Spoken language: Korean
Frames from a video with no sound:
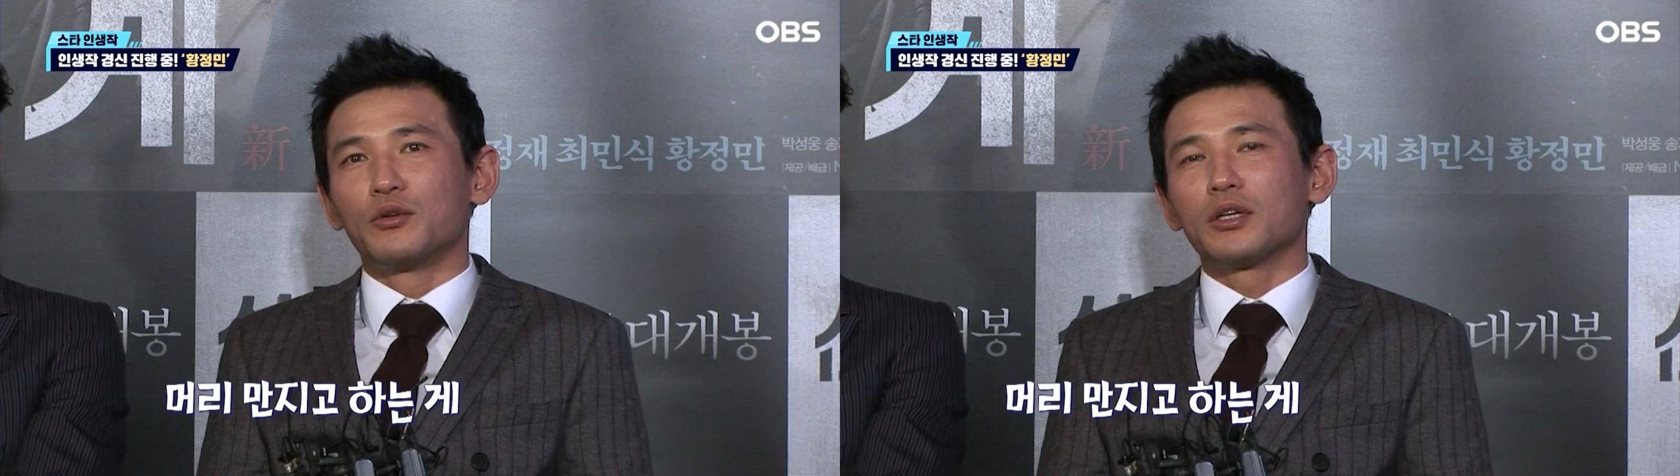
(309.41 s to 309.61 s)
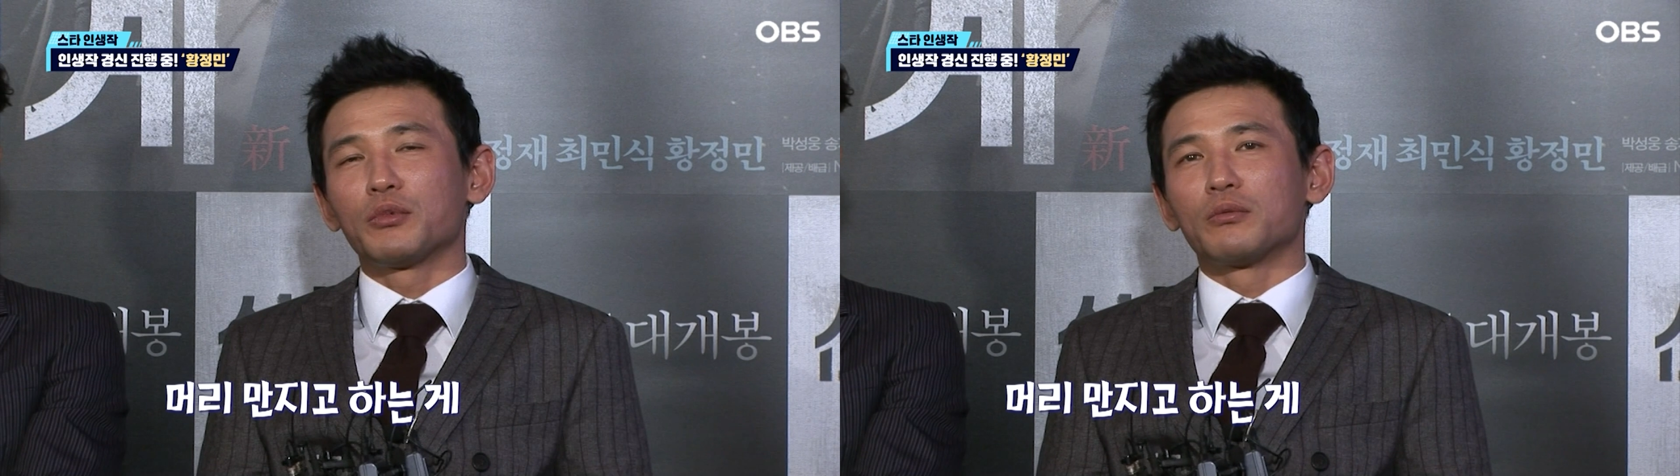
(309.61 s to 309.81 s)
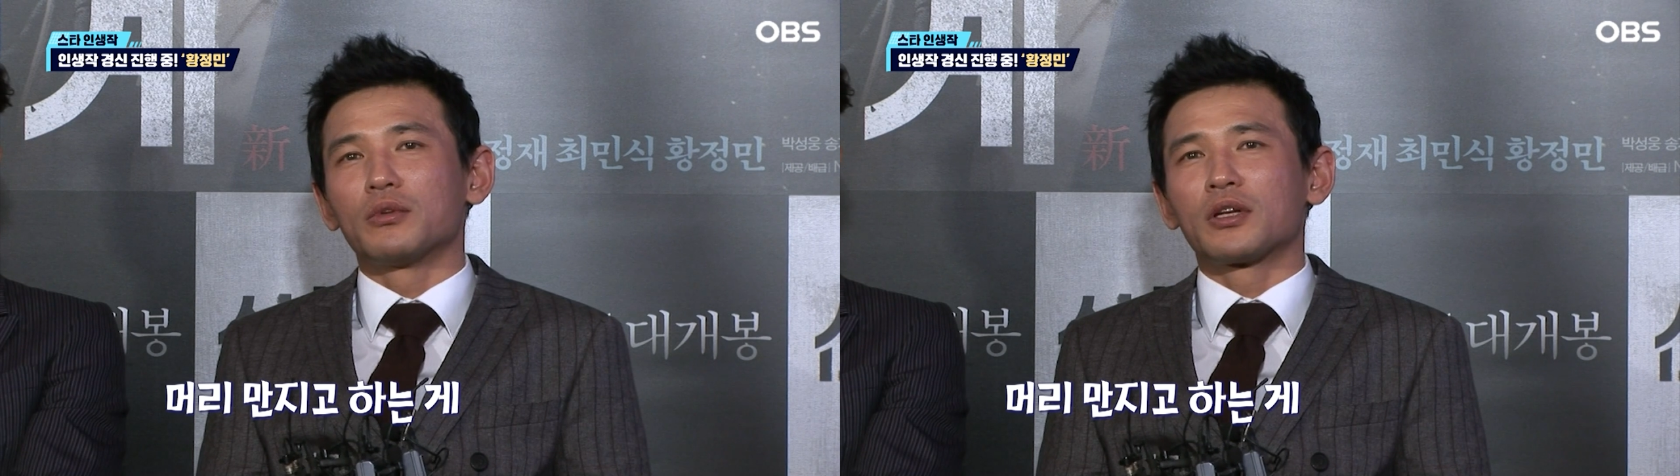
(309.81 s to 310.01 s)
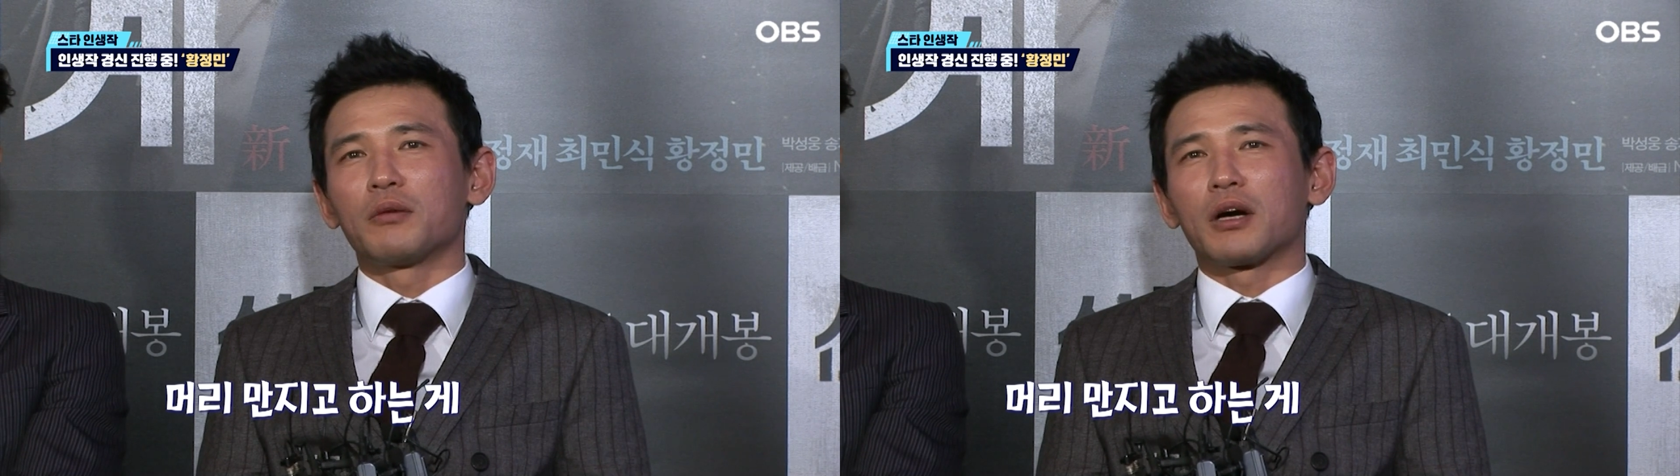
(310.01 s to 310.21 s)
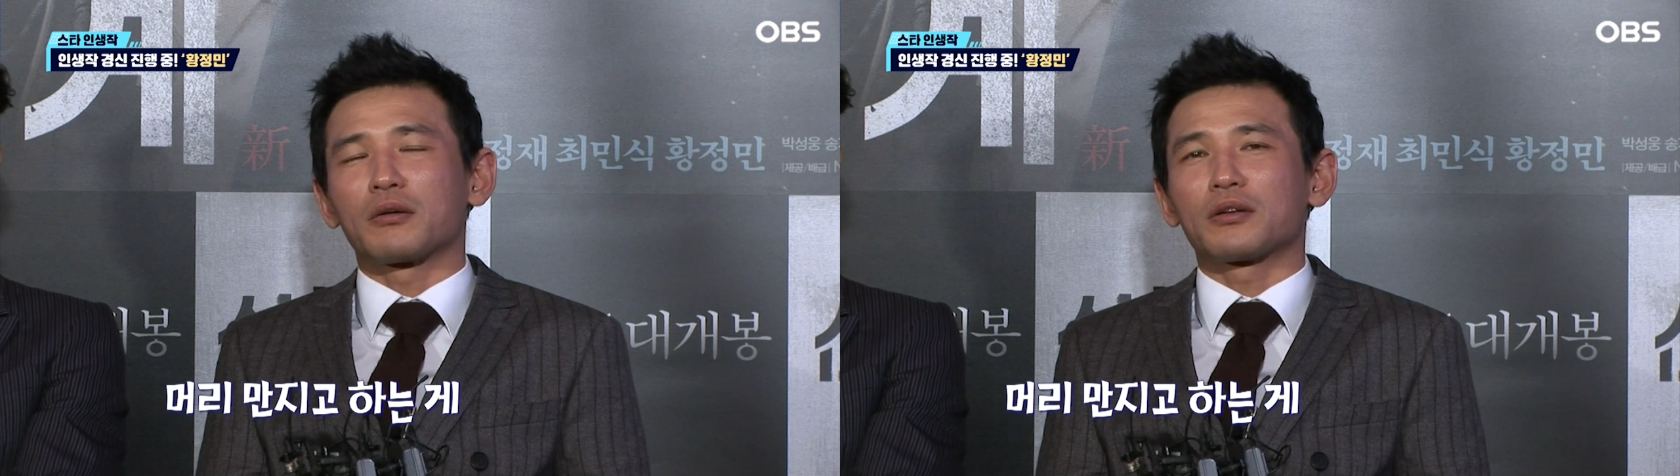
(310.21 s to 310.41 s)
왜냐면 이렇게
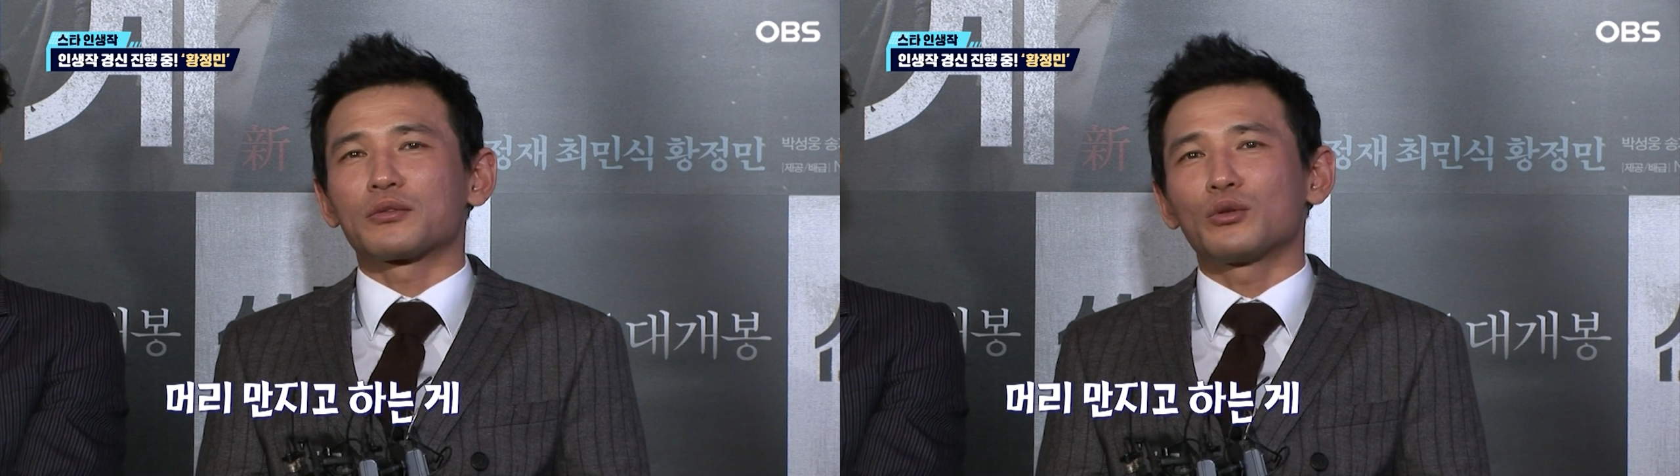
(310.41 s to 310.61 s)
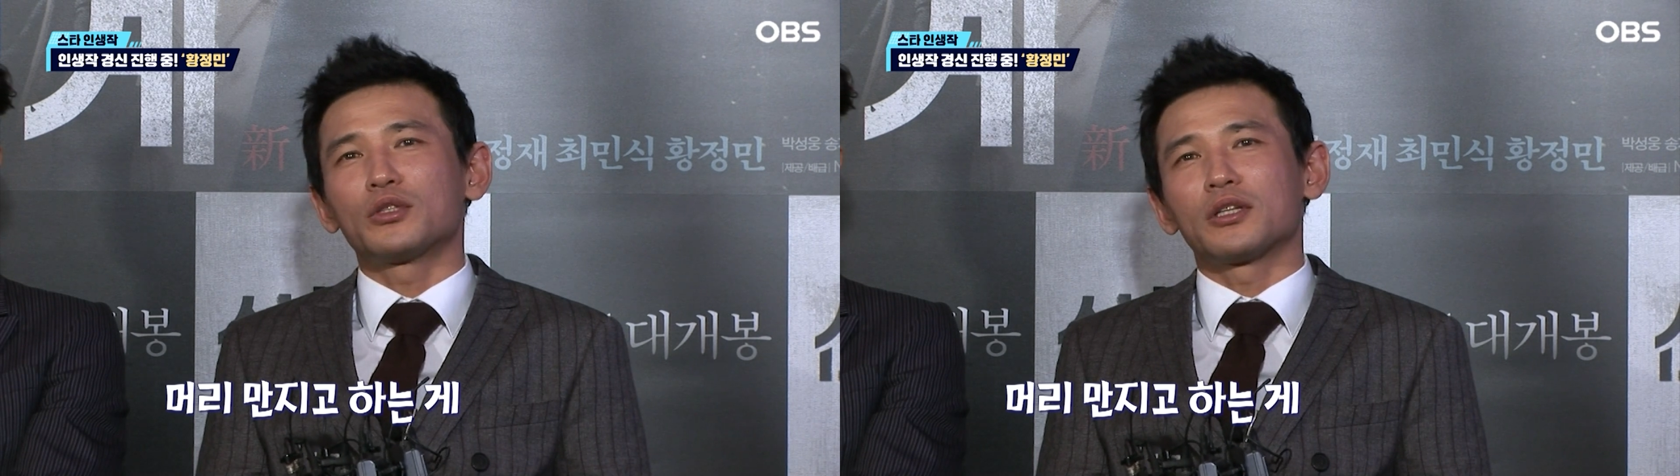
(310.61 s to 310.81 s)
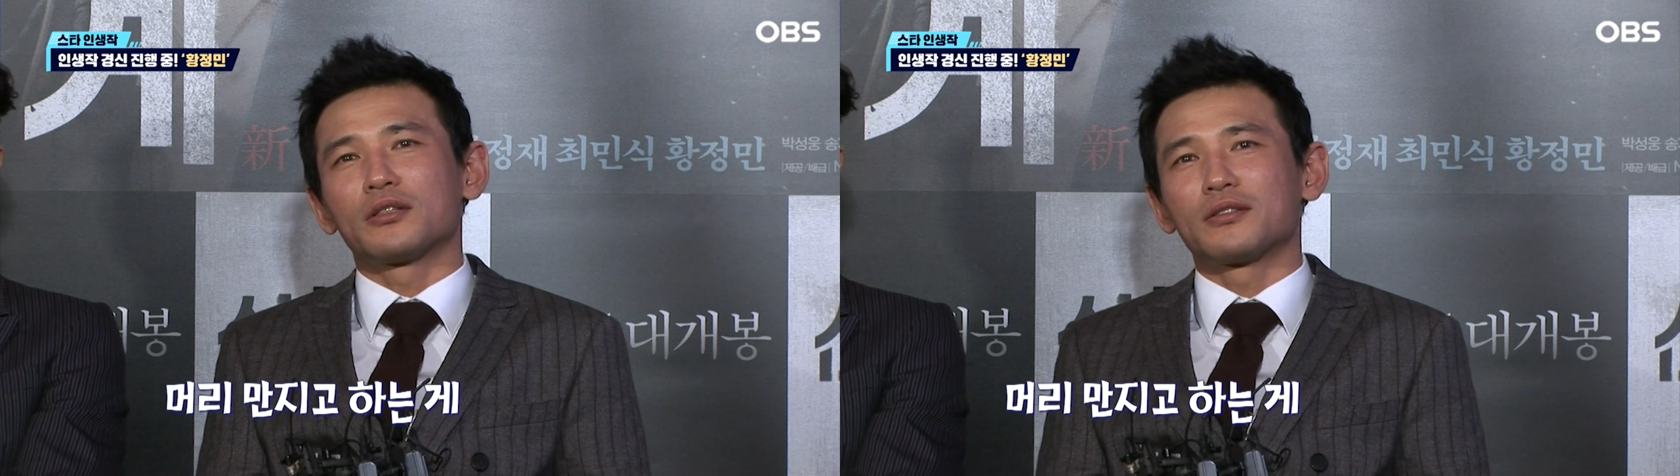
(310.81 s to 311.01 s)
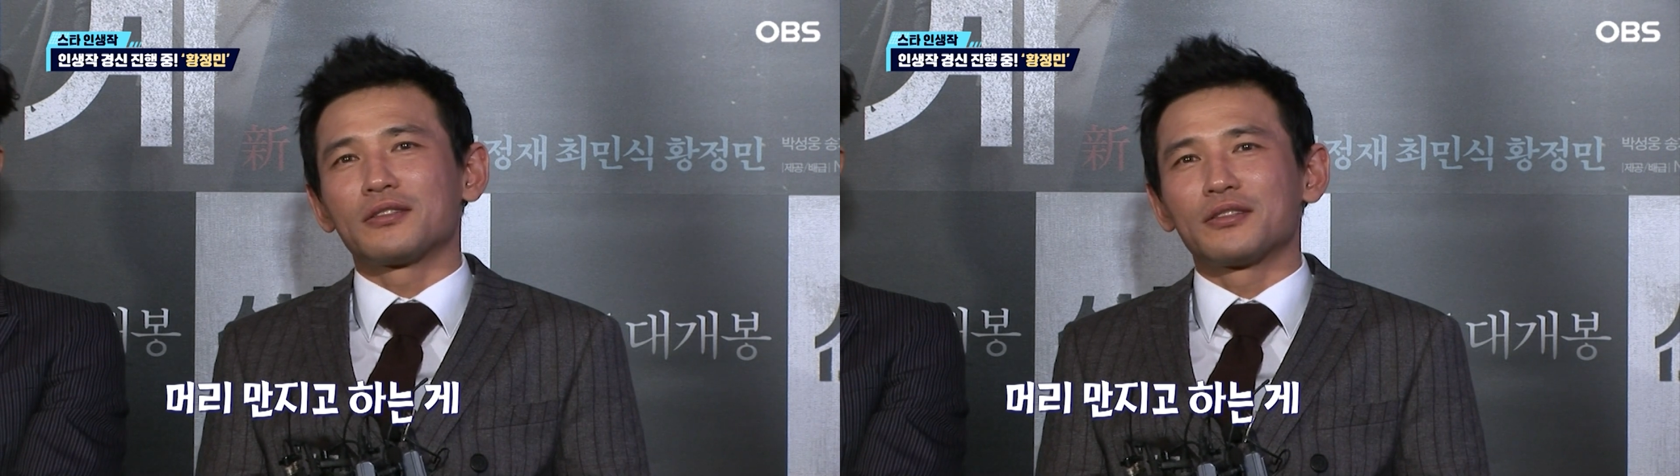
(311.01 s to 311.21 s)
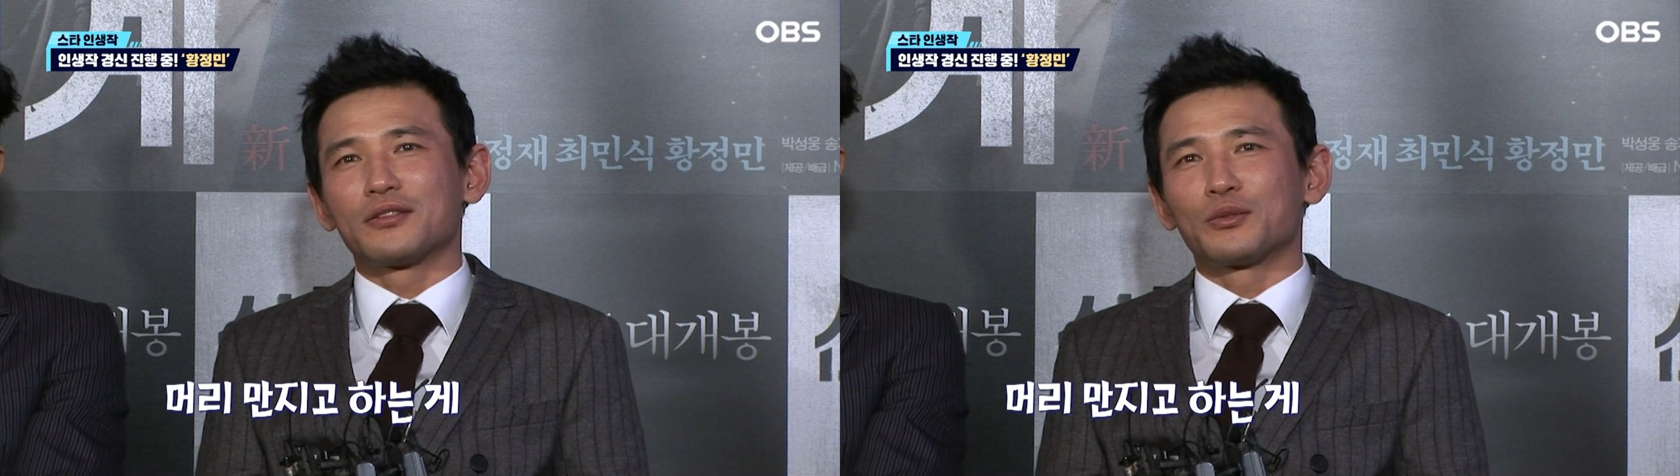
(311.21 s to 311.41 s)
막 솔직히
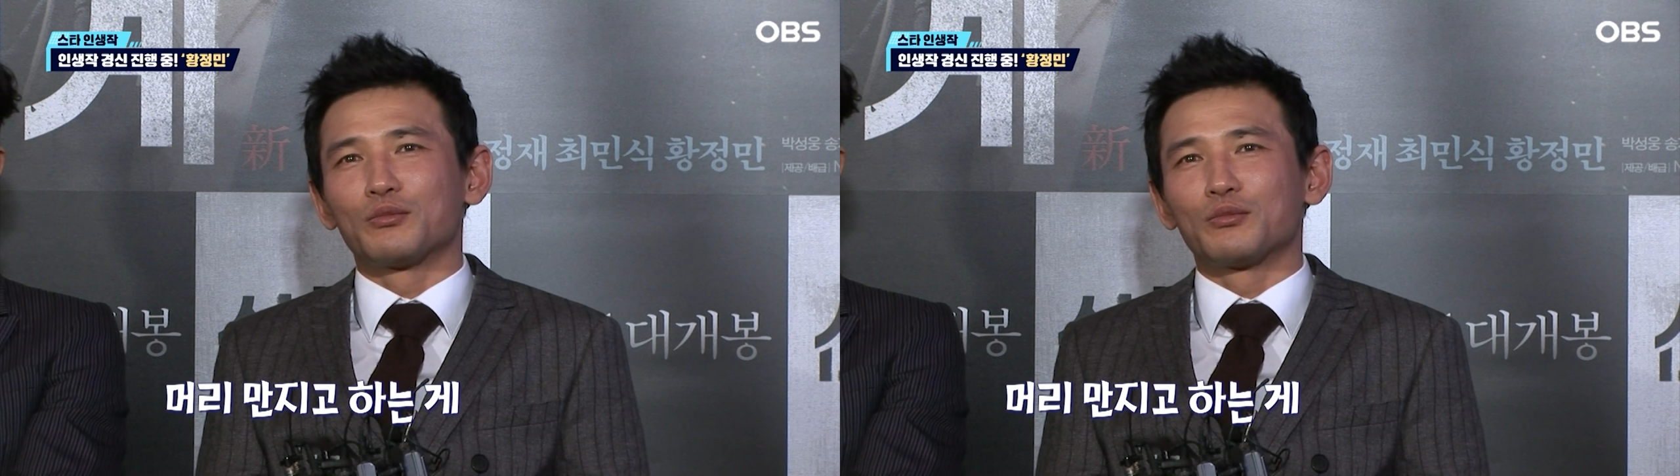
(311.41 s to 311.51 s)
좀